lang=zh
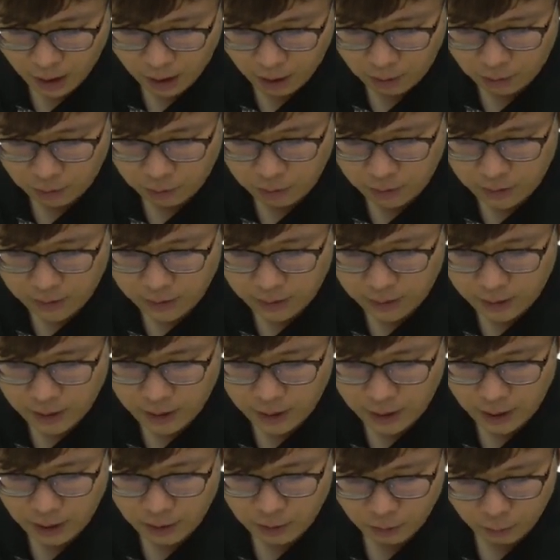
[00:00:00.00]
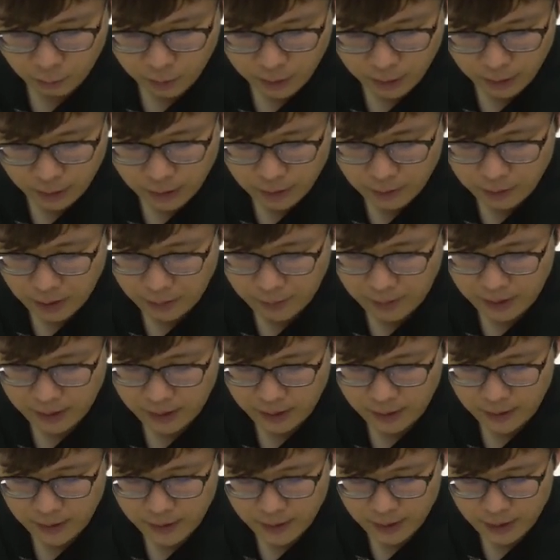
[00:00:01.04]
好，所以这题应该回到二两
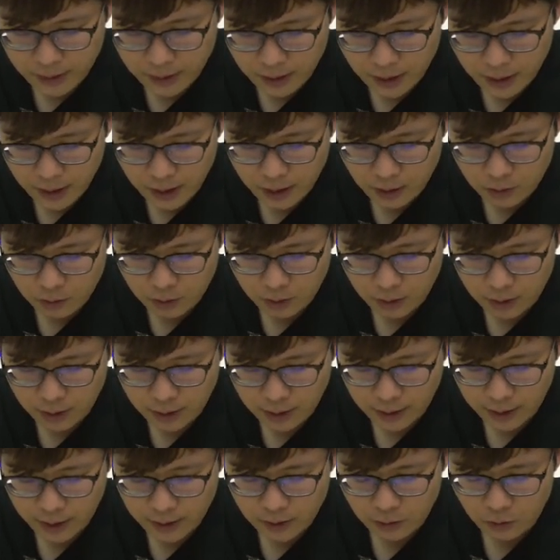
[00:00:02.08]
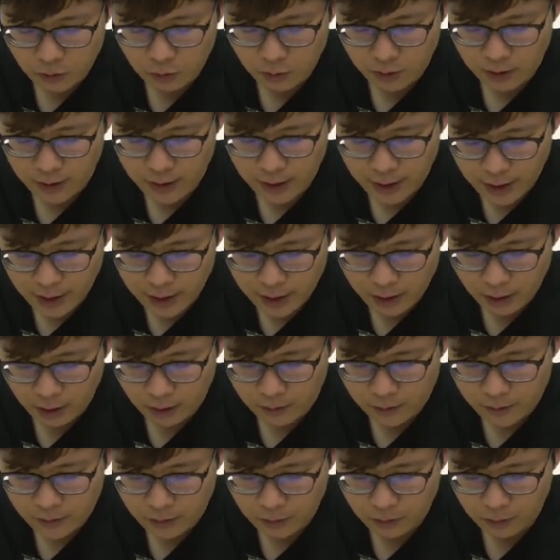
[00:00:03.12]
百三十四页，所以呢，应该是选 A。
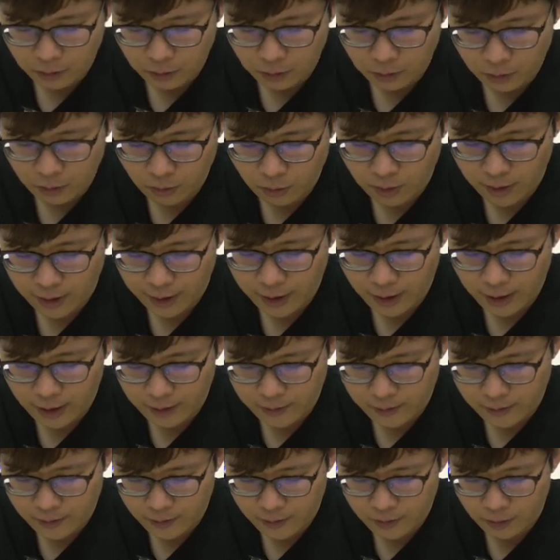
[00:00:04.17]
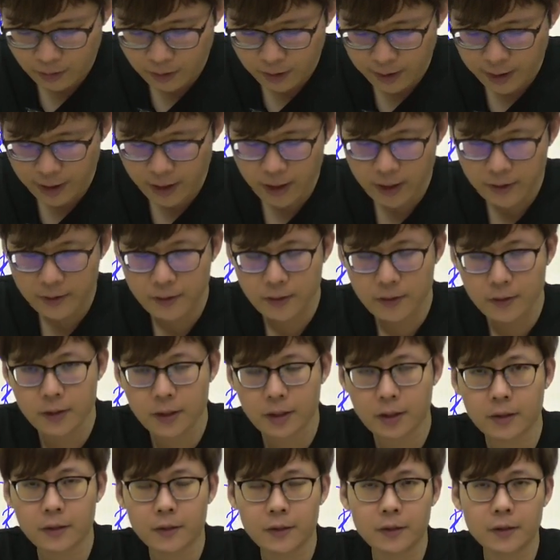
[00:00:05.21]
好，西库多黑拉斯哦，黑拉斯
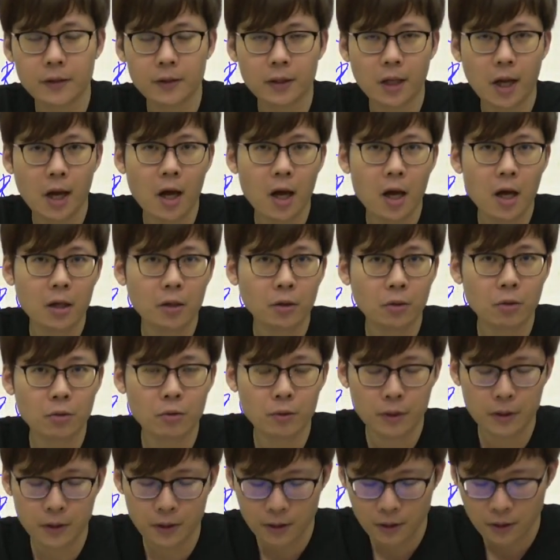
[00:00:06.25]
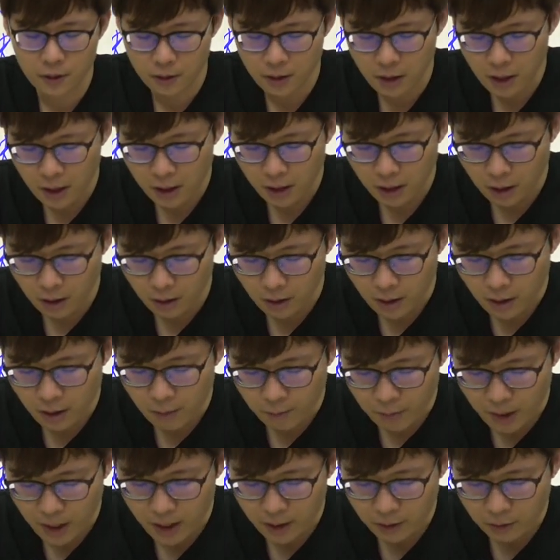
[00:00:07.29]
这个字是他动词，好，
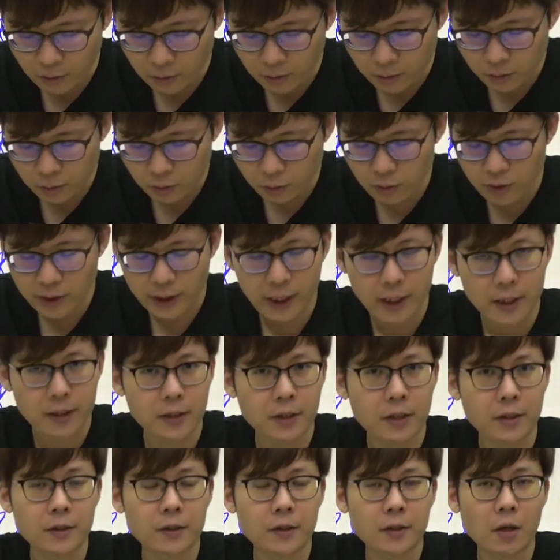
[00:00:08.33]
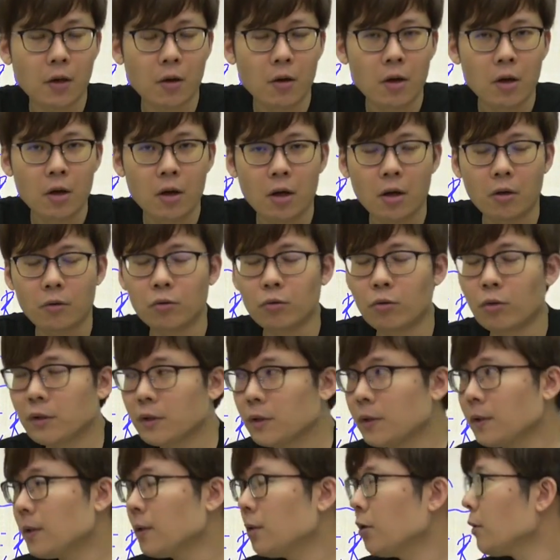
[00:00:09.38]
把工作给减少。如
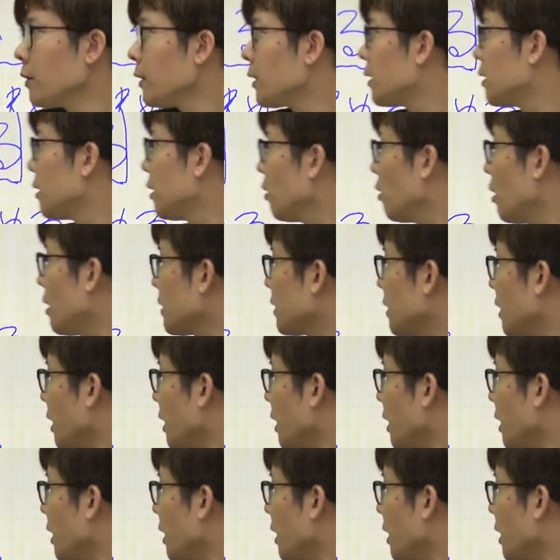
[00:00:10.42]
果是自动词的